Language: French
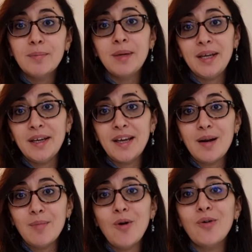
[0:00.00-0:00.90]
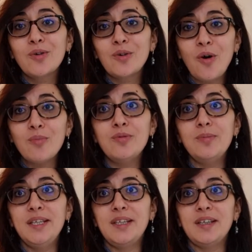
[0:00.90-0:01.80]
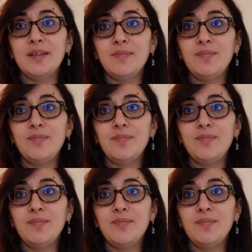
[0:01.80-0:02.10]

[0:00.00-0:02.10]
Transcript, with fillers: mais également grand public.